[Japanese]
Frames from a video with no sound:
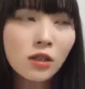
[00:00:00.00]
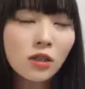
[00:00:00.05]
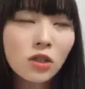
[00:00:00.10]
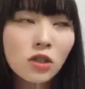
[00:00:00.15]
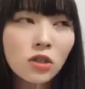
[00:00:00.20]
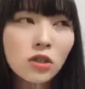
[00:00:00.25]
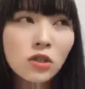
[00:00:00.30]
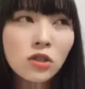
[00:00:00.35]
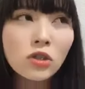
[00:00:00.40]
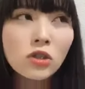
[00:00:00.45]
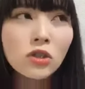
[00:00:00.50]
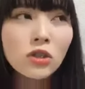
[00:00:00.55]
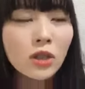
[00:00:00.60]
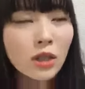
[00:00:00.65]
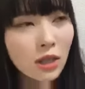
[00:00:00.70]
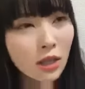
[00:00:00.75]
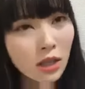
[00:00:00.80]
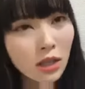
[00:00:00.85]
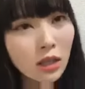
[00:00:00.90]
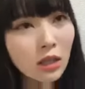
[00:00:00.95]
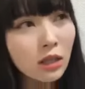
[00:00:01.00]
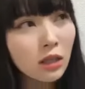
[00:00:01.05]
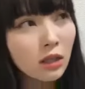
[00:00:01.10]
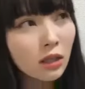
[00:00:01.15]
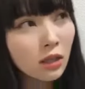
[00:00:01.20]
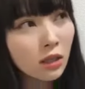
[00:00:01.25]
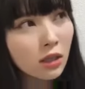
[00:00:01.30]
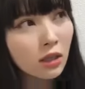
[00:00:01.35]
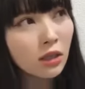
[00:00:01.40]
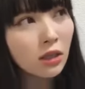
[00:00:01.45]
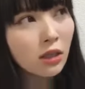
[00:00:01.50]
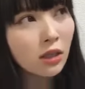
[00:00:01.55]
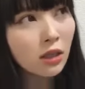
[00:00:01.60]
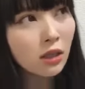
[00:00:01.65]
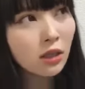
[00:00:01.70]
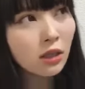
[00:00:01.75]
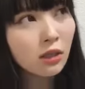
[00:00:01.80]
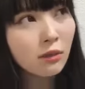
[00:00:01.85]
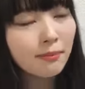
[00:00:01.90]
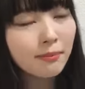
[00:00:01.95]
中2
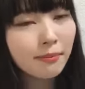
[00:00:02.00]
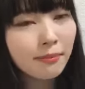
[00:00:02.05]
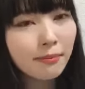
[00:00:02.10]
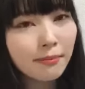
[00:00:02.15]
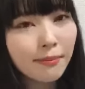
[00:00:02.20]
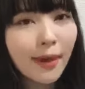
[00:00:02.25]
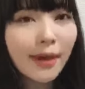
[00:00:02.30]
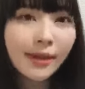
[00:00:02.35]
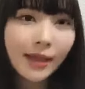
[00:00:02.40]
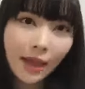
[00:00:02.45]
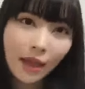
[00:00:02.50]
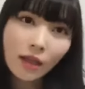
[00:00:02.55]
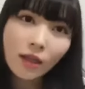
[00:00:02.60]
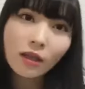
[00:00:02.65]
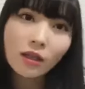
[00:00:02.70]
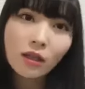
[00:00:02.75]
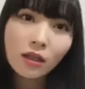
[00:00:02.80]
まで